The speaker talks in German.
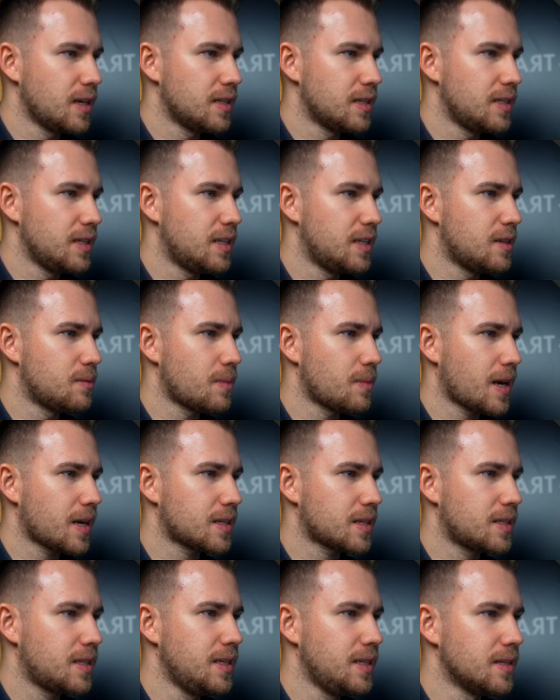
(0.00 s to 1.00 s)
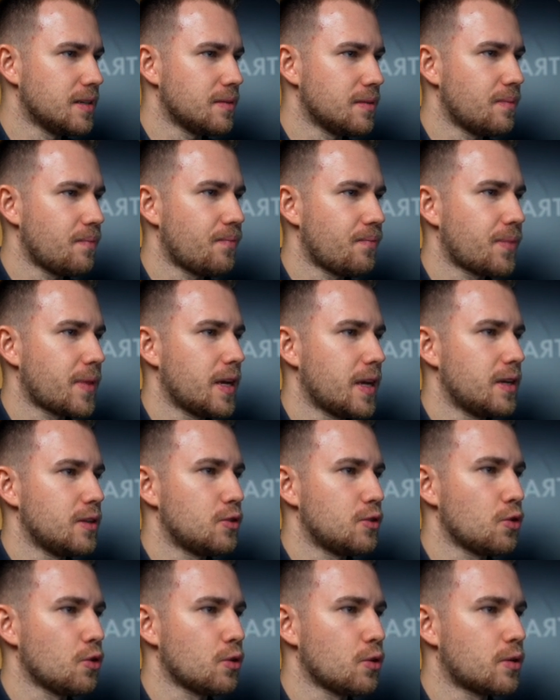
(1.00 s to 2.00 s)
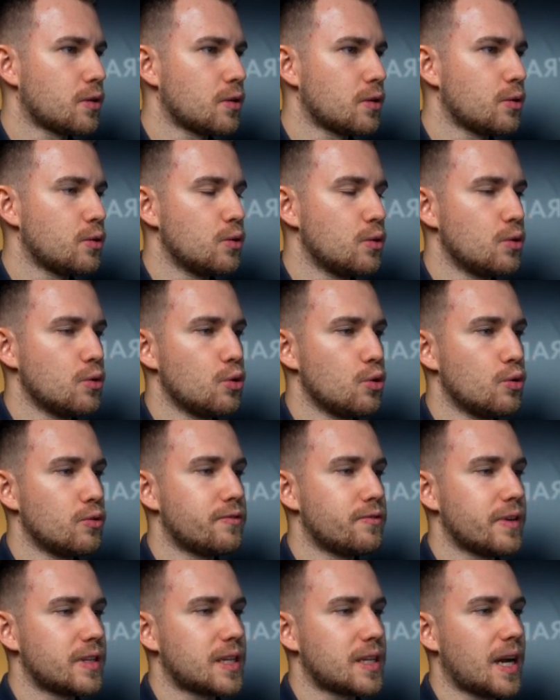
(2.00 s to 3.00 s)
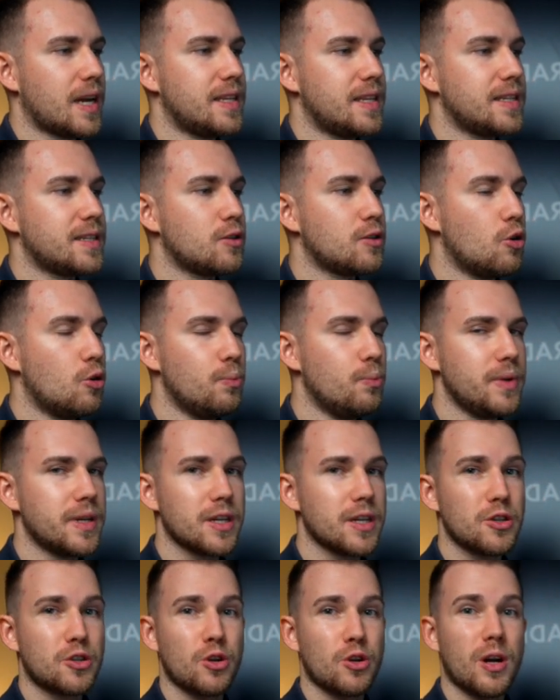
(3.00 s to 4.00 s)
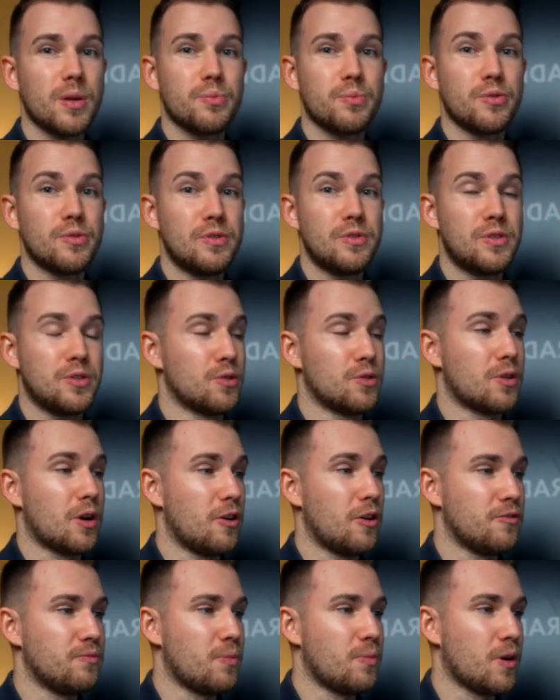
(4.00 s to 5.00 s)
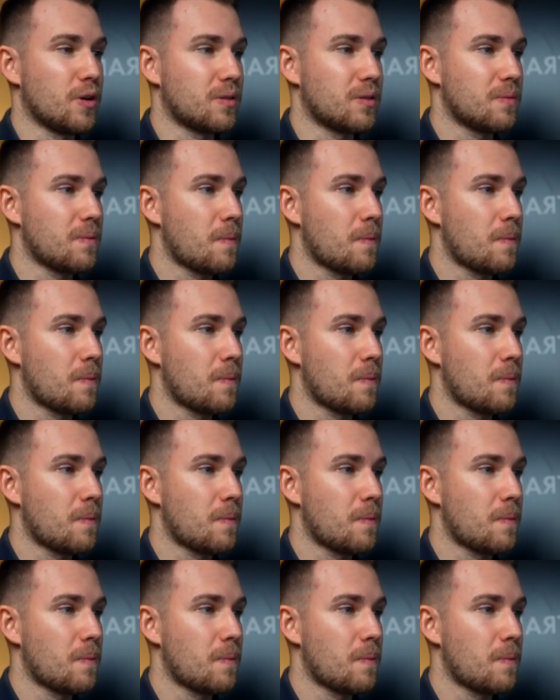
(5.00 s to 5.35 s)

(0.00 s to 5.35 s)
die den Markt hier drücken und verteidigen, um ihre Short-Position aufbauen.